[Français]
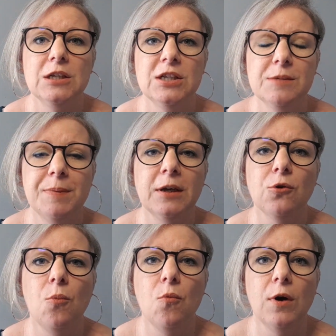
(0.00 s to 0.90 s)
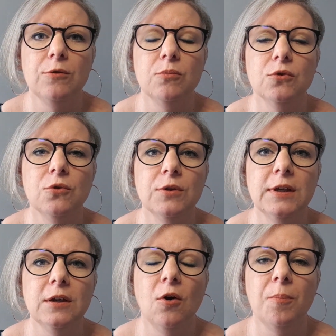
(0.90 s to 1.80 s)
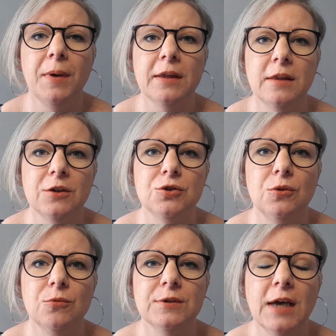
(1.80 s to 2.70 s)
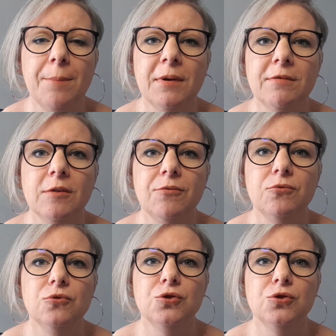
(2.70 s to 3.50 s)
J'espère que moi, de mon côté, en partageant mon scrap avec vous,